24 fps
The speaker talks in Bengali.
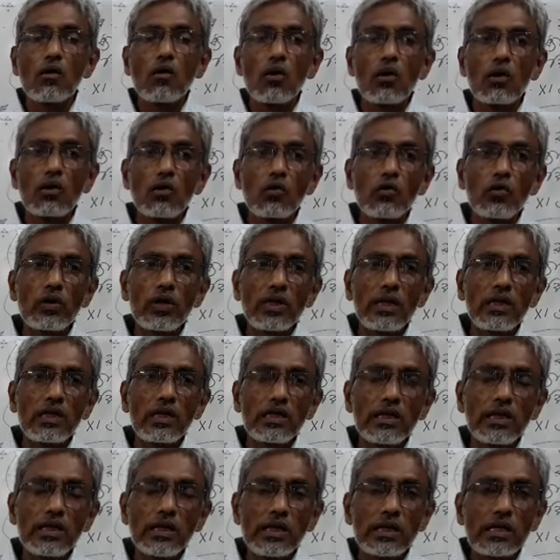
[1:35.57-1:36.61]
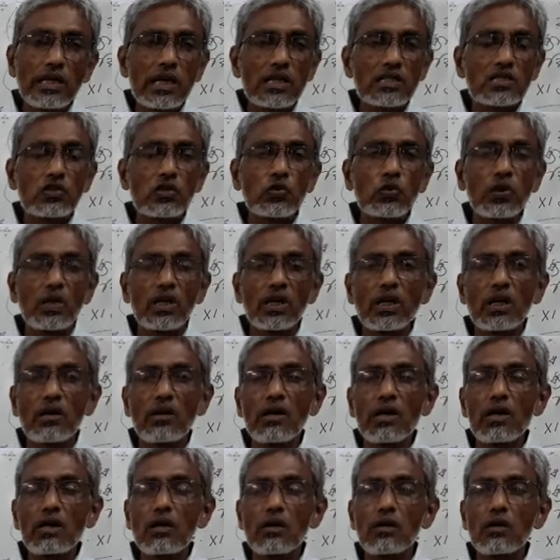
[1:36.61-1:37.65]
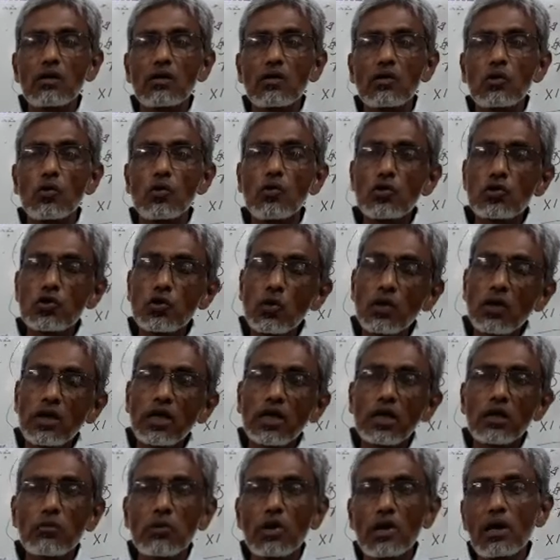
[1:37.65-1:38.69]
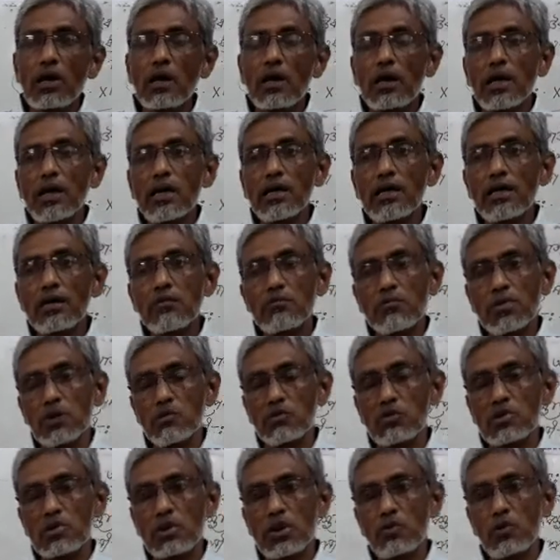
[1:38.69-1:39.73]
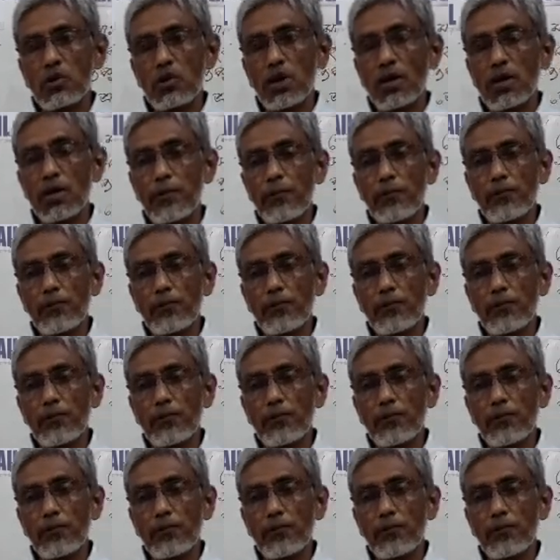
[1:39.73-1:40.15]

অন্যকে দিয়ে কাজ করে নেওয়ার কৌশলকেই বলা হয় ব্যবস্থাপনা